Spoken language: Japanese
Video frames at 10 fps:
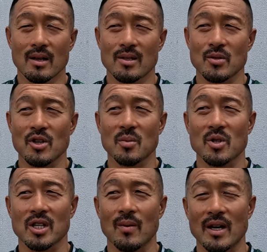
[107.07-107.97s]
そういう気
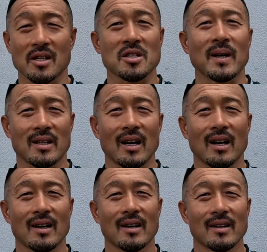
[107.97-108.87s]
持ちが湧いてしまった
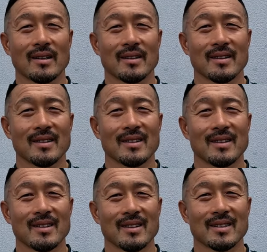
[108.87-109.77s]

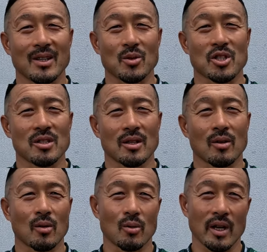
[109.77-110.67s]
佐藤慎太
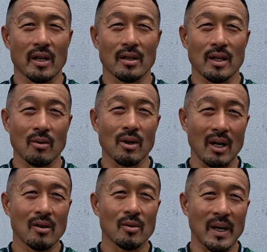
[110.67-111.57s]
郎この辺なの
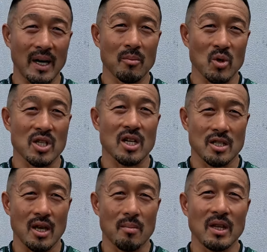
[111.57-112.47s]
かお前もしかし
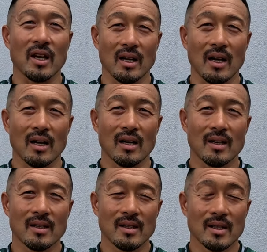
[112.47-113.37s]
てみたいな
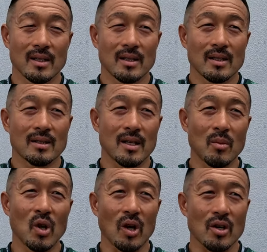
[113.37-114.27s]
なるほどで
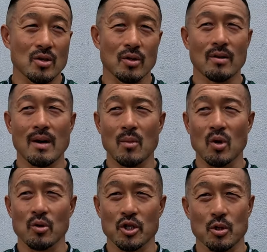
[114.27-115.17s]
もそれは
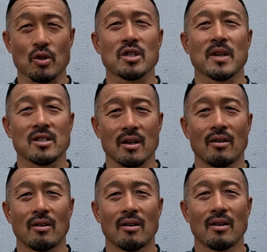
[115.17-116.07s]
もう払拭しましたよ
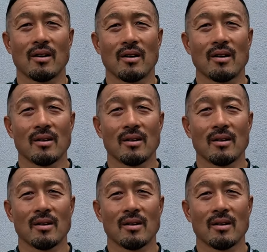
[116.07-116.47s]
お、うん、